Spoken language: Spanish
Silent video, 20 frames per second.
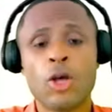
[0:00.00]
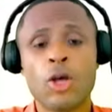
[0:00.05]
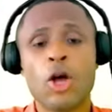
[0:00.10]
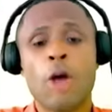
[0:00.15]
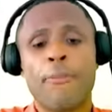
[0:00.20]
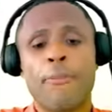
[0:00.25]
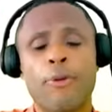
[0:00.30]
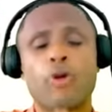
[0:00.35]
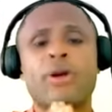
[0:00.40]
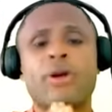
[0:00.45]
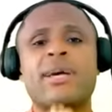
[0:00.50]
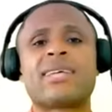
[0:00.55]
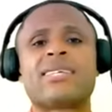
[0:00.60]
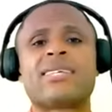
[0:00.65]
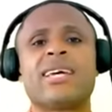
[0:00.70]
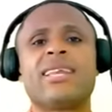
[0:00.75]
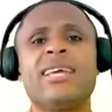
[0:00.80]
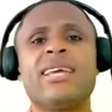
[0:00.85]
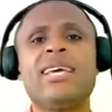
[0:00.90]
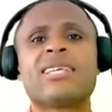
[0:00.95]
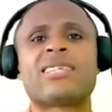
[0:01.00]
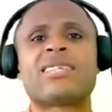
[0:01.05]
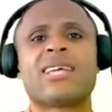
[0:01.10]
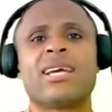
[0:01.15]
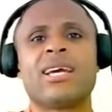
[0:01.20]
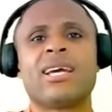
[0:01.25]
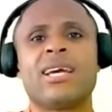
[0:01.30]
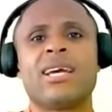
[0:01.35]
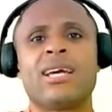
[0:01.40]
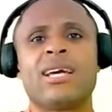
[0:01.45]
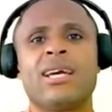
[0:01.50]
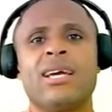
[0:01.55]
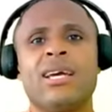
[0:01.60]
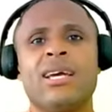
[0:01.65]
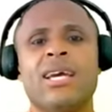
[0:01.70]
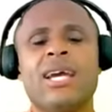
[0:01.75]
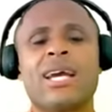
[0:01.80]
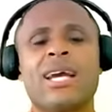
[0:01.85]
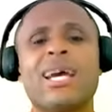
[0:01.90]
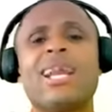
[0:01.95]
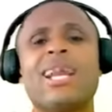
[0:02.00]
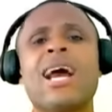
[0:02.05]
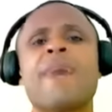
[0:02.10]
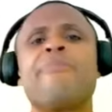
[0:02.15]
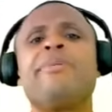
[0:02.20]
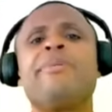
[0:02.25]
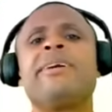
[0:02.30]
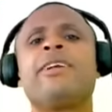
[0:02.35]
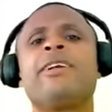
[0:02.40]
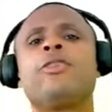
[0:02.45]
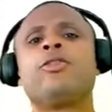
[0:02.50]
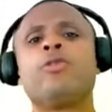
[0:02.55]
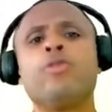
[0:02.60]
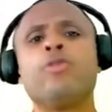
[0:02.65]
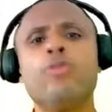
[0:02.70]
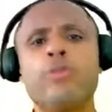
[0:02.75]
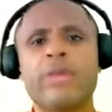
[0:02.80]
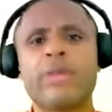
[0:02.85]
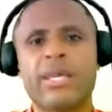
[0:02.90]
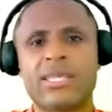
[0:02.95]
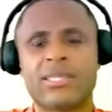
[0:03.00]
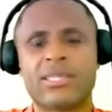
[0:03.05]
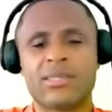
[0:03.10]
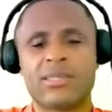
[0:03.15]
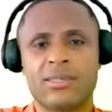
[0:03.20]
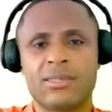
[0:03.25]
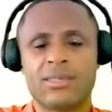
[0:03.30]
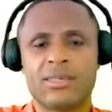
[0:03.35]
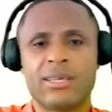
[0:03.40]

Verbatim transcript: porque se dice que las virtudes